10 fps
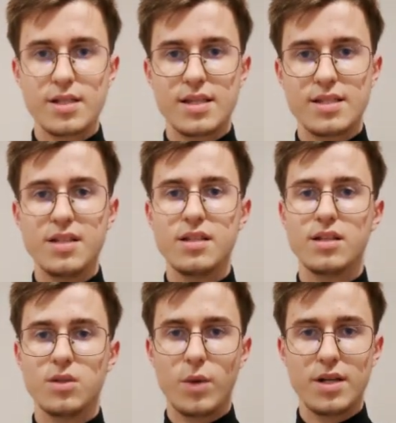skazani
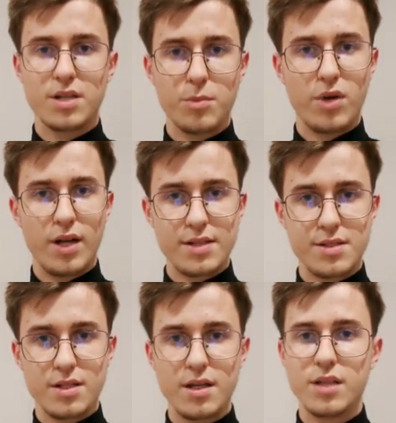na tułaczkę
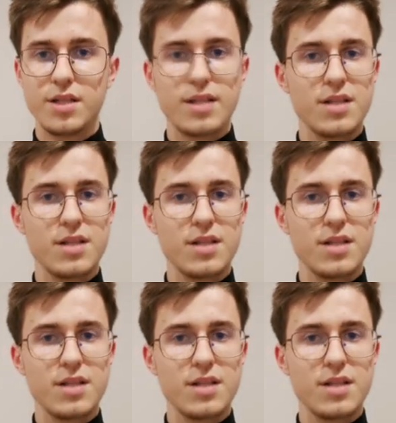Polacy nie